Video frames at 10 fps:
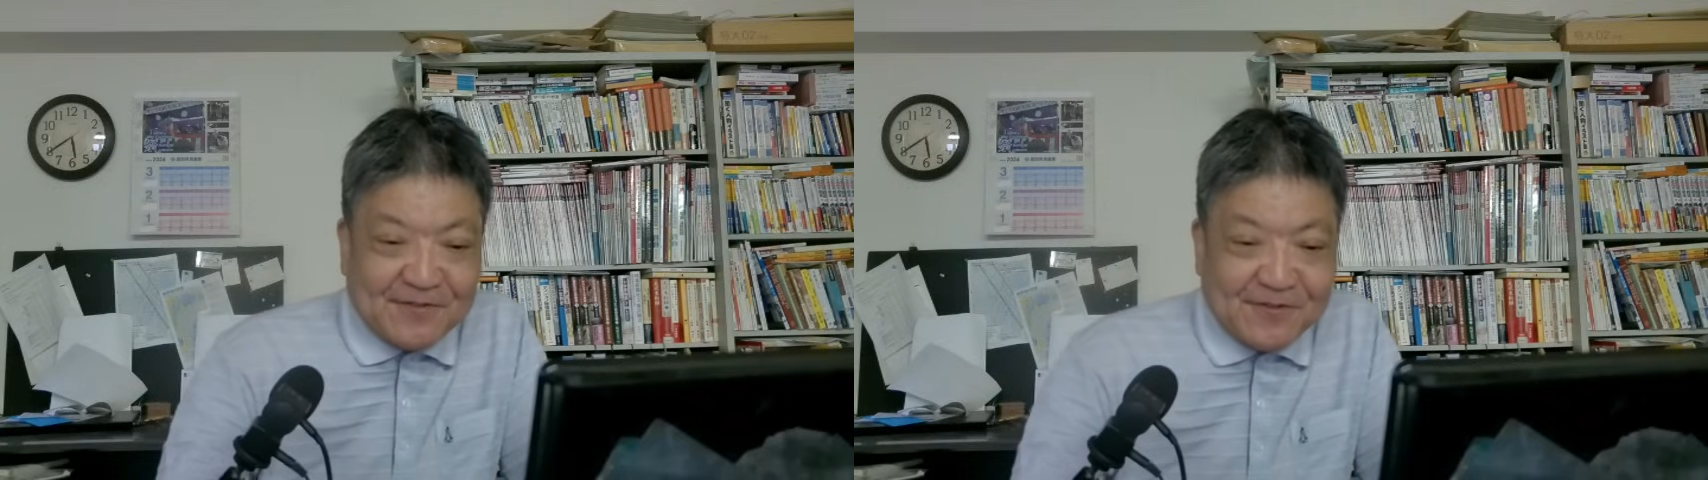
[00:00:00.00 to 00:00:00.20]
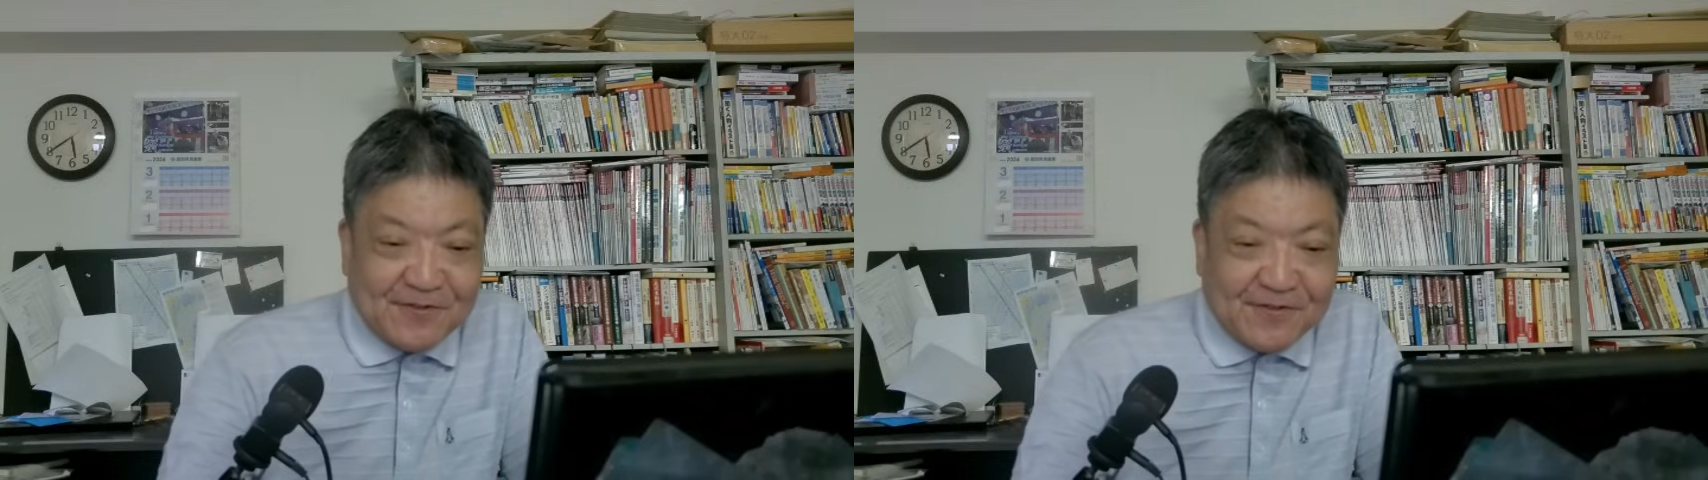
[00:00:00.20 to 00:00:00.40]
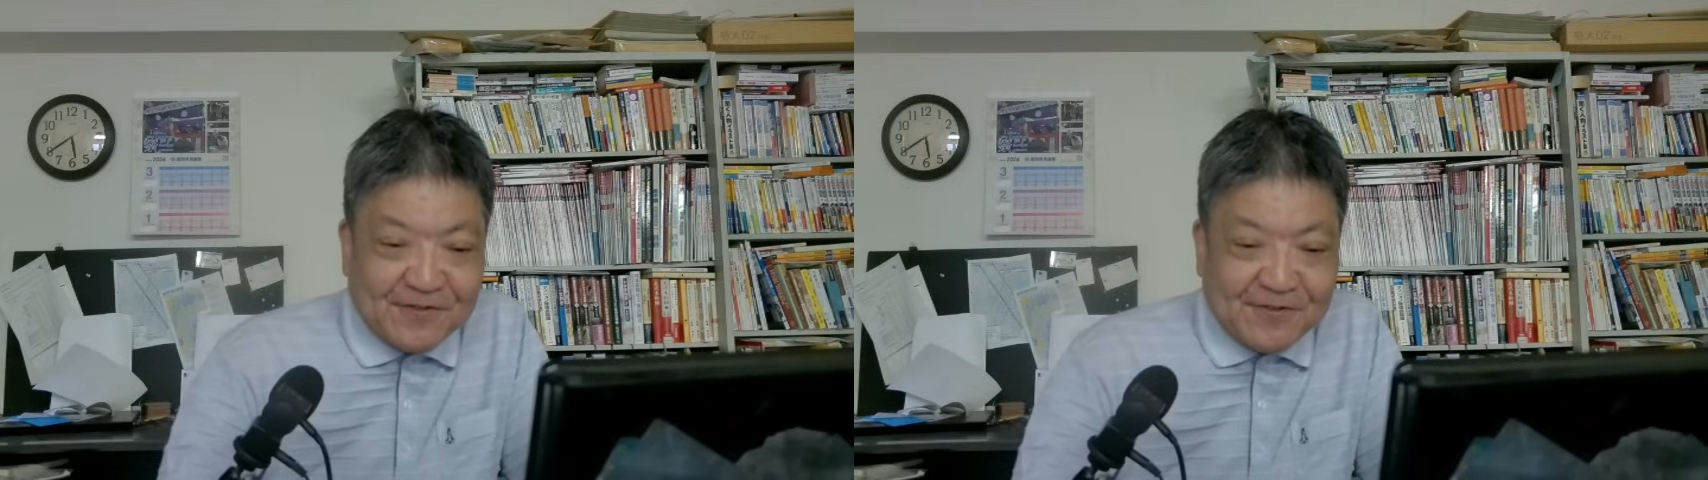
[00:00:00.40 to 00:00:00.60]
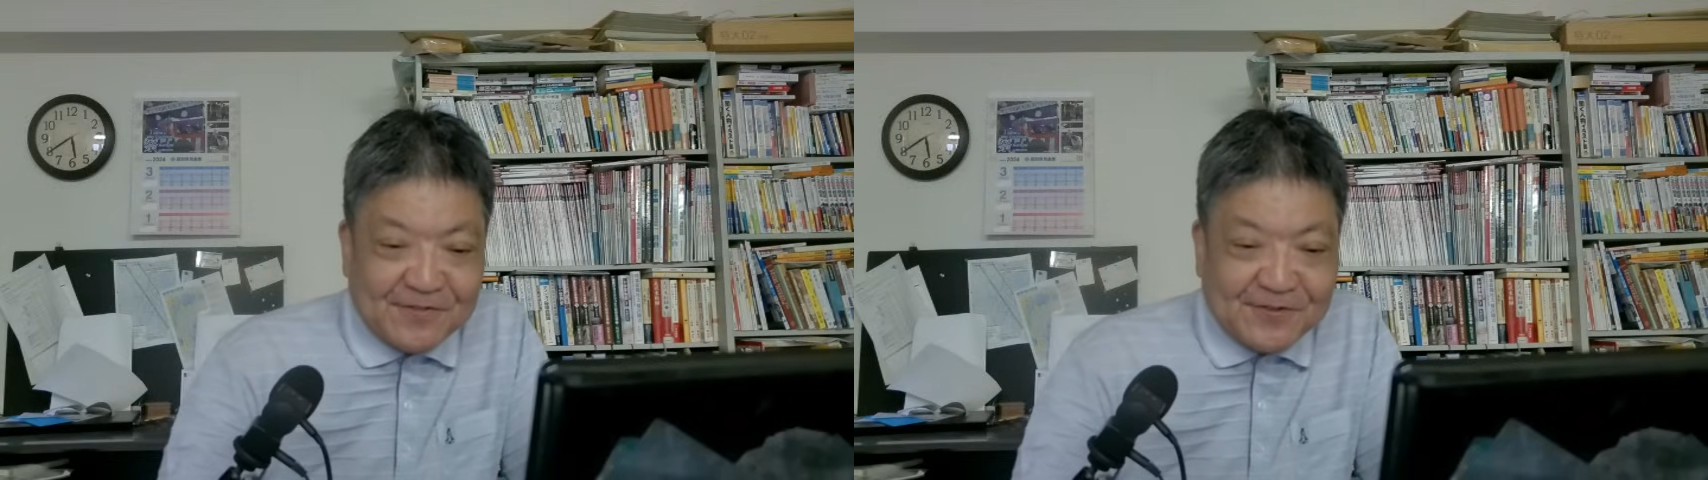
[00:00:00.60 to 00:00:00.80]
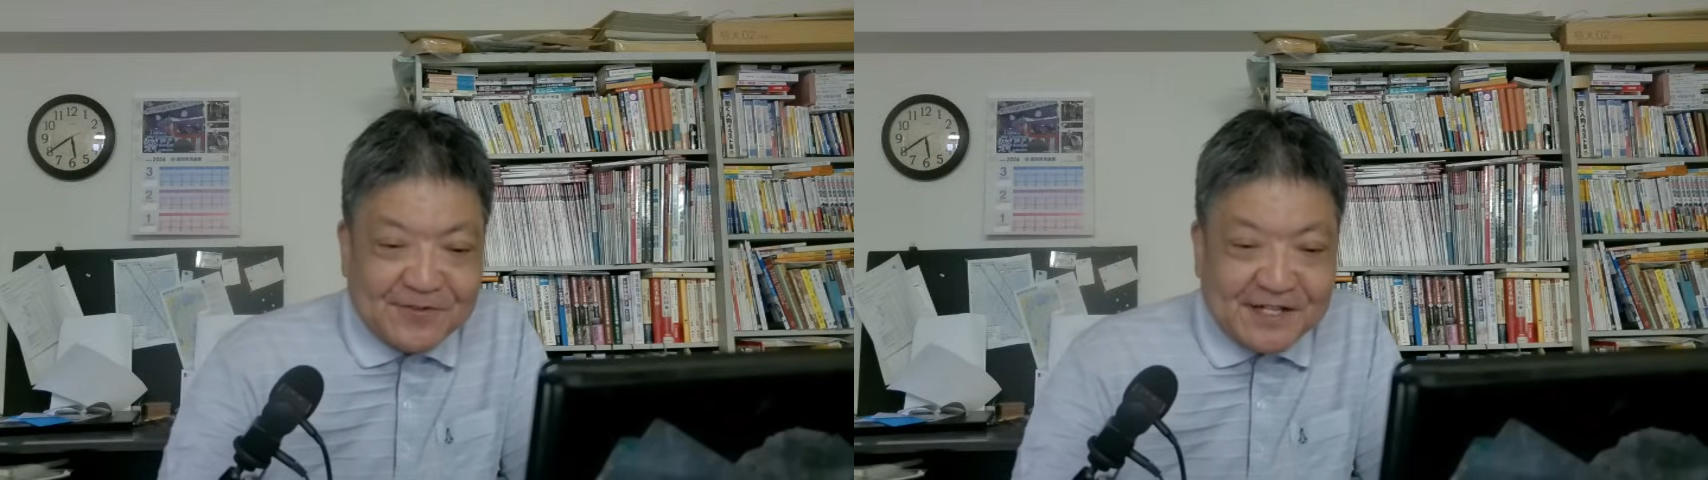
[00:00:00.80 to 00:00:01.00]
こ
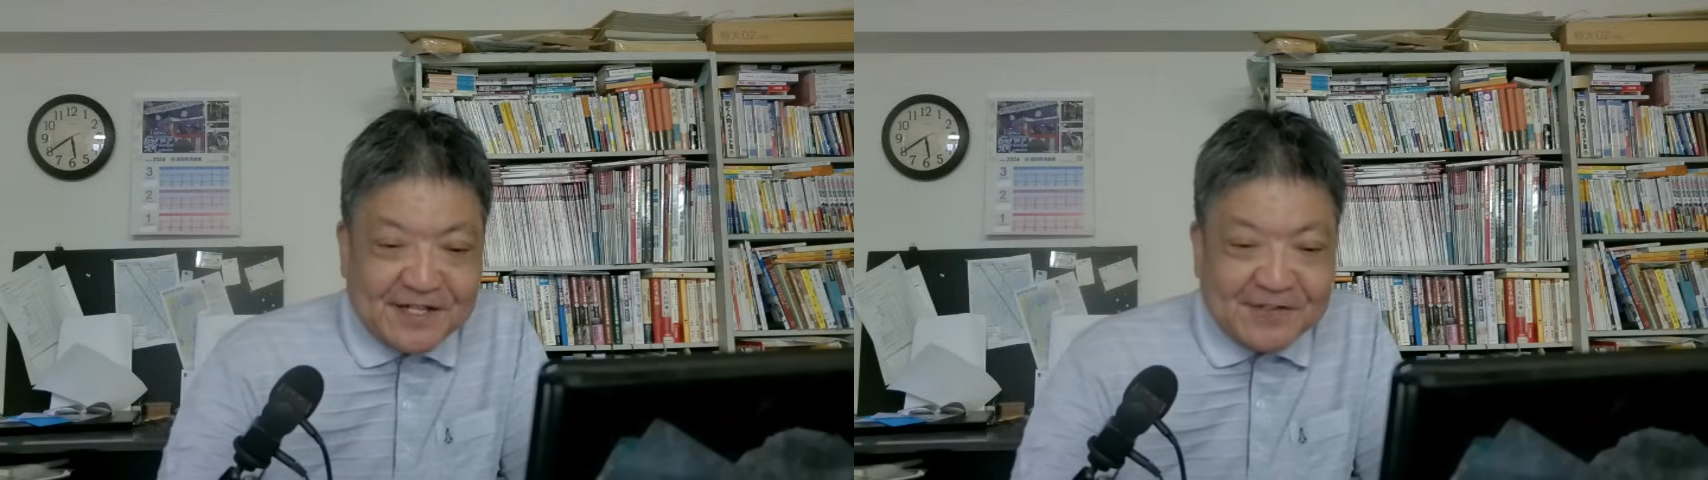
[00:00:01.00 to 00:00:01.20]
う、不良債